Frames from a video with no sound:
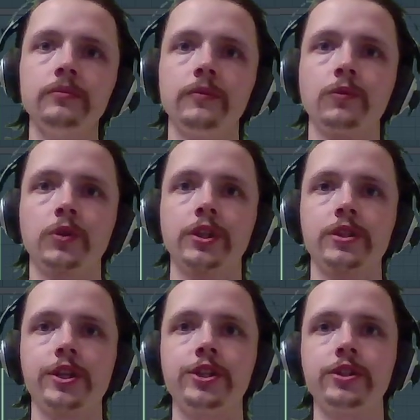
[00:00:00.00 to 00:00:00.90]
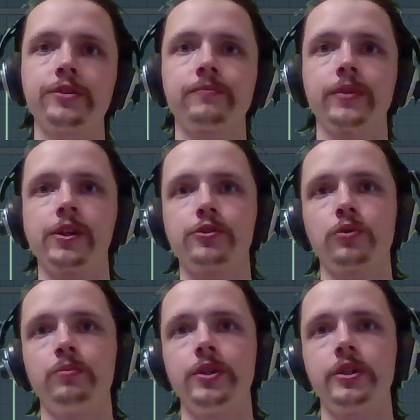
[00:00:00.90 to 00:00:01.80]
Вот это значение должно
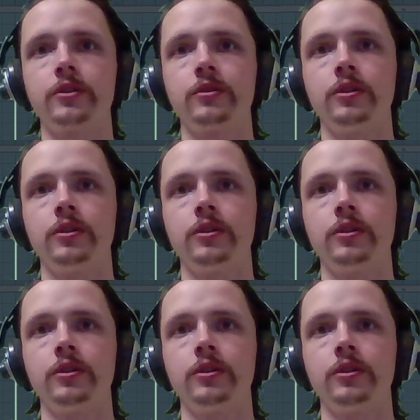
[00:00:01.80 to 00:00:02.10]
быть